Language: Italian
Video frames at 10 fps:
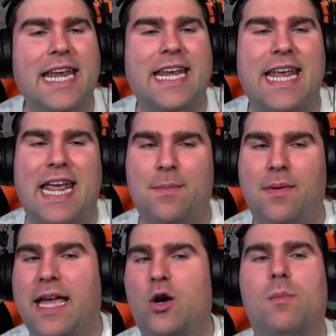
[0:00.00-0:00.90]
game
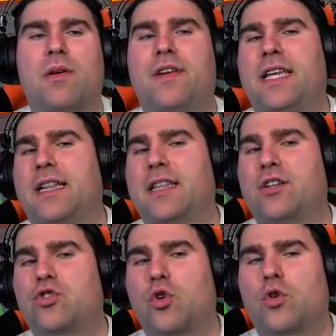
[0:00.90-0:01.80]
e come vedete
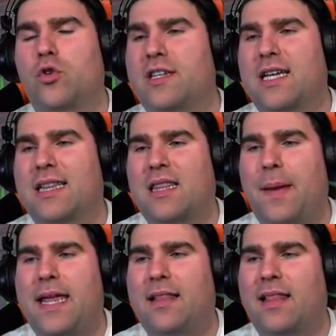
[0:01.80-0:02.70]
sono
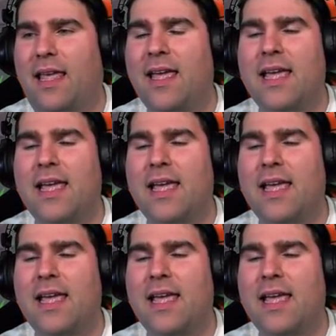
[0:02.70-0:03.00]
esattamente